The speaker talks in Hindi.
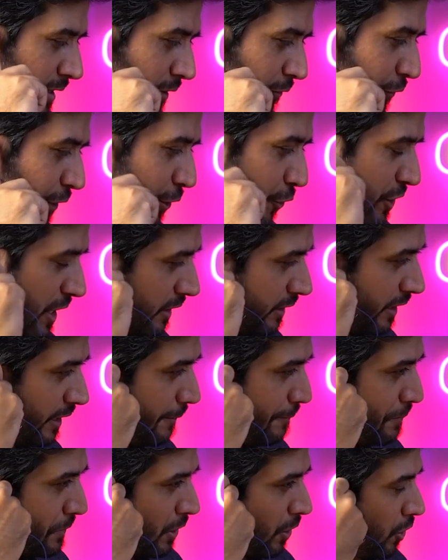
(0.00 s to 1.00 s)
फिट हो जाता
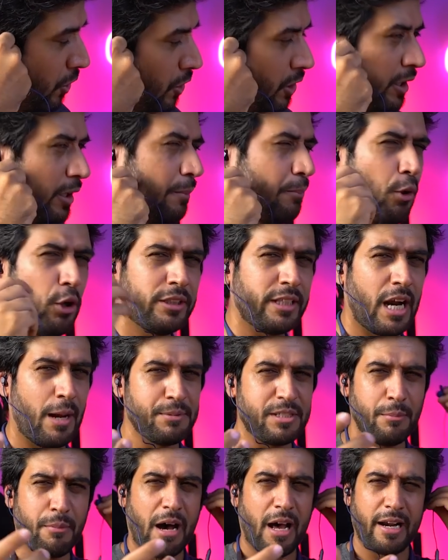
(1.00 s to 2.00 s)
है और बहुत आराम
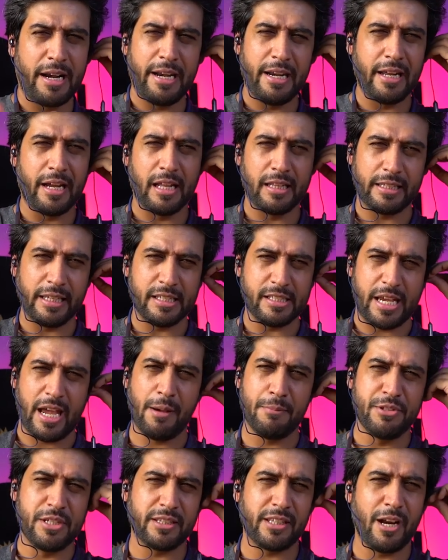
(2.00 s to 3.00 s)
से बाहर नहीं निकलते हैं चाहे
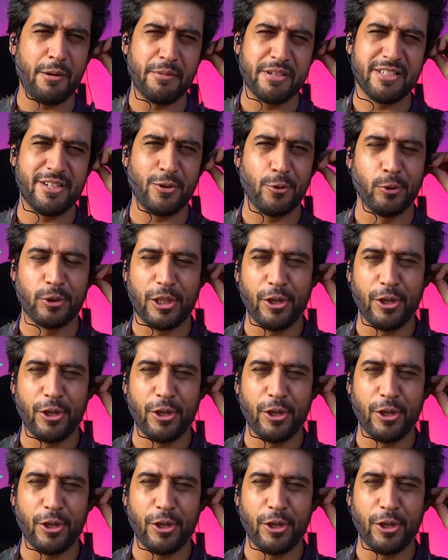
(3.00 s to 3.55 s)
आप जितना मर्जी कूद